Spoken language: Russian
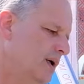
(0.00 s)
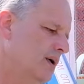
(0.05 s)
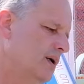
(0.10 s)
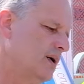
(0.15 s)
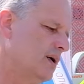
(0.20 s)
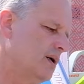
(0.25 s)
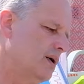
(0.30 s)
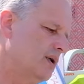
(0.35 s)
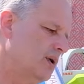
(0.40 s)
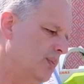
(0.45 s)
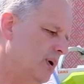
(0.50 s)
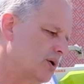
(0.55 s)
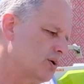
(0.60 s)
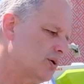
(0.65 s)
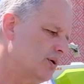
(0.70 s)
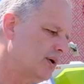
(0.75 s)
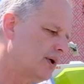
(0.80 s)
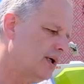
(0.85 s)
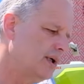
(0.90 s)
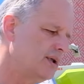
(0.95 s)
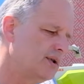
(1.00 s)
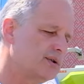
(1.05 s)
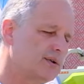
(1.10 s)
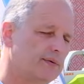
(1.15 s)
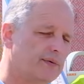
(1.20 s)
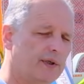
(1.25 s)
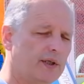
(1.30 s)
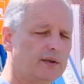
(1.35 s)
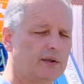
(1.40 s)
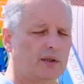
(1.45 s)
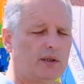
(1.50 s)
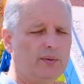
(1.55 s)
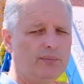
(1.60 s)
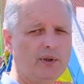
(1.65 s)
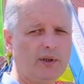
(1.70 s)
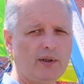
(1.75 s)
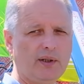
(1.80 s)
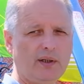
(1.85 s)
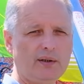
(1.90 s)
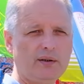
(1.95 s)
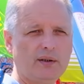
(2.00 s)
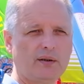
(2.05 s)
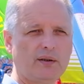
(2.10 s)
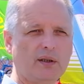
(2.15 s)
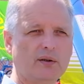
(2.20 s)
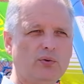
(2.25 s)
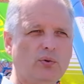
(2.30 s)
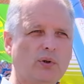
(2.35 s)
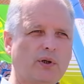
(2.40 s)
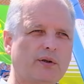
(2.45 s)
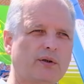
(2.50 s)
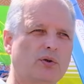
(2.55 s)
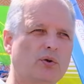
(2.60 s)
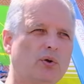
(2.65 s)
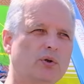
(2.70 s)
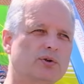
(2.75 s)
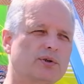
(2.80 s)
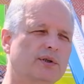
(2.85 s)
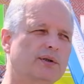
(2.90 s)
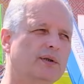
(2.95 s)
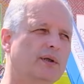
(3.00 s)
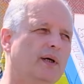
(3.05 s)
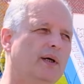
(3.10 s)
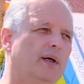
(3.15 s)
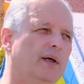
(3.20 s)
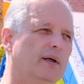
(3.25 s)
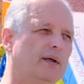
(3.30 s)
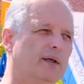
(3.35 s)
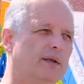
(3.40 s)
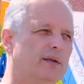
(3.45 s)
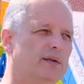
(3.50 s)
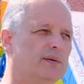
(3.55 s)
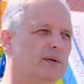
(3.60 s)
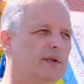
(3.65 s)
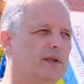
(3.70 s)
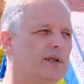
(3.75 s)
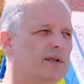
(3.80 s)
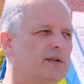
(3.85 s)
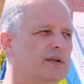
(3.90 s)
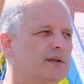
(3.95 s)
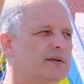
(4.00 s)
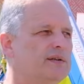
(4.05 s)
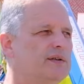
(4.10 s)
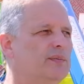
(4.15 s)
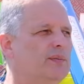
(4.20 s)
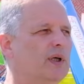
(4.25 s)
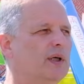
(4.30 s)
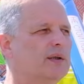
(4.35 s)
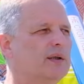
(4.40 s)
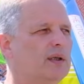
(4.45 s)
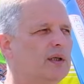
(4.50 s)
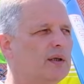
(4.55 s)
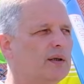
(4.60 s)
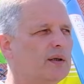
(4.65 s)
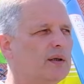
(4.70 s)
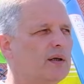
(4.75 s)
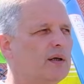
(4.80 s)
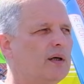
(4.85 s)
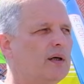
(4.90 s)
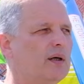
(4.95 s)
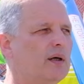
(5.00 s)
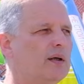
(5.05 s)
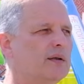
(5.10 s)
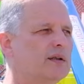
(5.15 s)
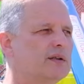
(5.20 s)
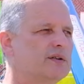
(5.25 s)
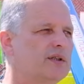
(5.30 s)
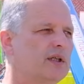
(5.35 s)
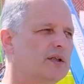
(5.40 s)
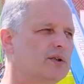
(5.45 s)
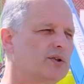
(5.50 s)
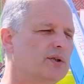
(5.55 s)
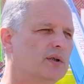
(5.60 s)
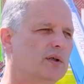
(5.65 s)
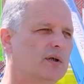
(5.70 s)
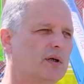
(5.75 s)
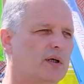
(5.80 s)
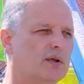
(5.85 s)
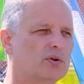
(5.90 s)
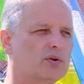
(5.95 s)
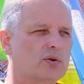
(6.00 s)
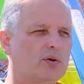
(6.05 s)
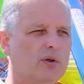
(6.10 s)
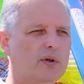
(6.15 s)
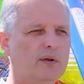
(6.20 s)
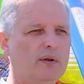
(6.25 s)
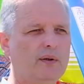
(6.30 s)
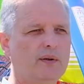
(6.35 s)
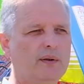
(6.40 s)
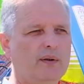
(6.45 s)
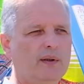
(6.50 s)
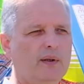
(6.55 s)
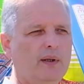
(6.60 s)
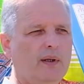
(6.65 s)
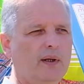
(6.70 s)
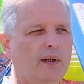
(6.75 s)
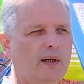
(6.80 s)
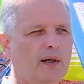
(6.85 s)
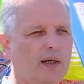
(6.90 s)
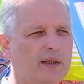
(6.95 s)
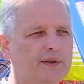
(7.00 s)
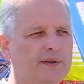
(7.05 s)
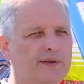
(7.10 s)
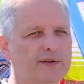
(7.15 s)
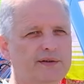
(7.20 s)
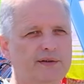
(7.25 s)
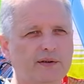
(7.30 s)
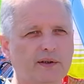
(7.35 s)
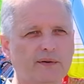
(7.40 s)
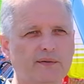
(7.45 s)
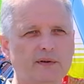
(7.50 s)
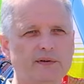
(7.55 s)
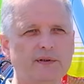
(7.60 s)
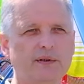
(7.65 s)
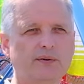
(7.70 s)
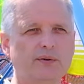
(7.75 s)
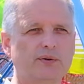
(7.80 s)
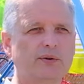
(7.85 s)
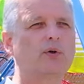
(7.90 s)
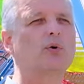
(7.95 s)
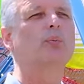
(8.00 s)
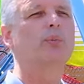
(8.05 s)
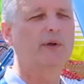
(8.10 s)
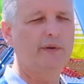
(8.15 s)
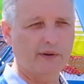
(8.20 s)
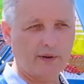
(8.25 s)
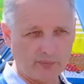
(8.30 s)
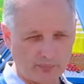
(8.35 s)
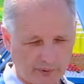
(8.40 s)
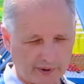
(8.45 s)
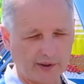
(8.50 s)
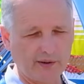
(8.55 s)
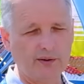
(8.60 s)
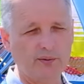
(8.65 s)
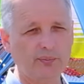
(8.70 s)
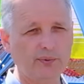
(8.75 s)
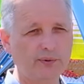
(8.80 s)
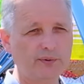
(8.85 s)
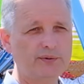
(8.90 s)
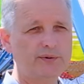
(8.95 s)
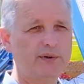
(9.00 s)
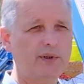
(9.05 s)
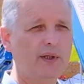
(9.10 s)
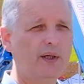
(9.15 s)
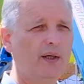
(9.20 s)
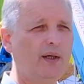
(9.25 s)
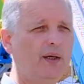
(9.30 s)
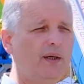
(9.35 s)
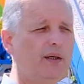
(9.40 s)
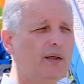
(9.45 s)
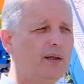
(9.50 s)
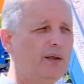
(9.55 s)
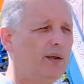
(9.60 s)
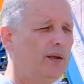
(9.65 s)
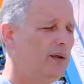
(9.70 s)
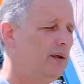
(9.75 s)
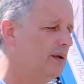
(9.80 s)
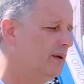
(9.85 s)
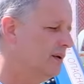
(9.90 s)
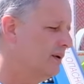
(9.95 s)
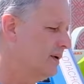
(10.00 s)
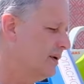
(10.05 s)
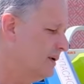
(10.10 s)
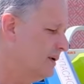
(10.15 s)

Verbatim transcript: э, небольшое количество ядохимиката, который должен к этой, к этой семянке э, достаточно хорошо адгезироваться, то есть, грубо говоря, прилипнуть, и